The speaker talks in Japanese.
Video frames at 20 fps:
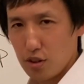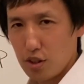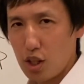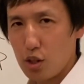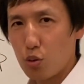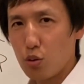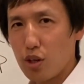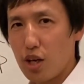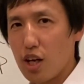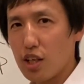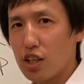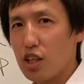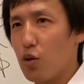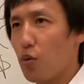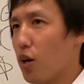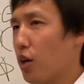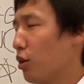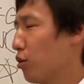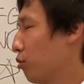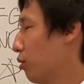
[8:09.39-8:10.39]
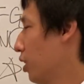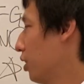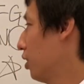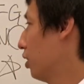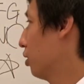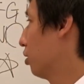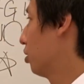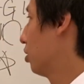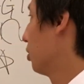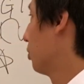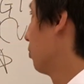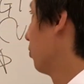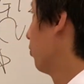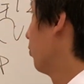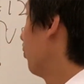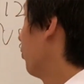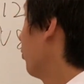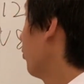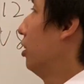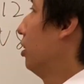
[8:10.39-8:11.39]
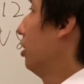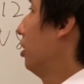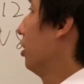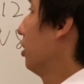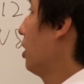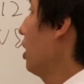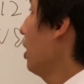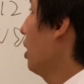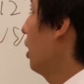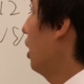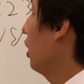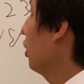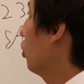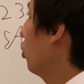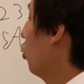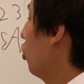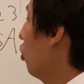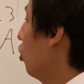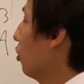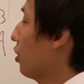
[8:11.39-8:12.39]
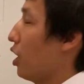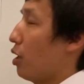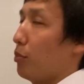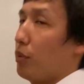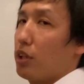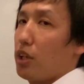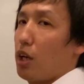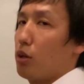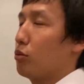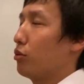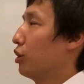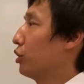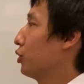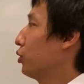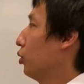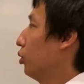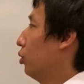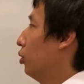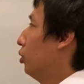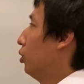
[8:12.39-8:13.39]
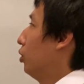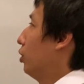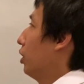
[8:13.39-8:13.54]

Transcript: あのこれはっきり分かるぐらいです。であとねまだあるんですよ、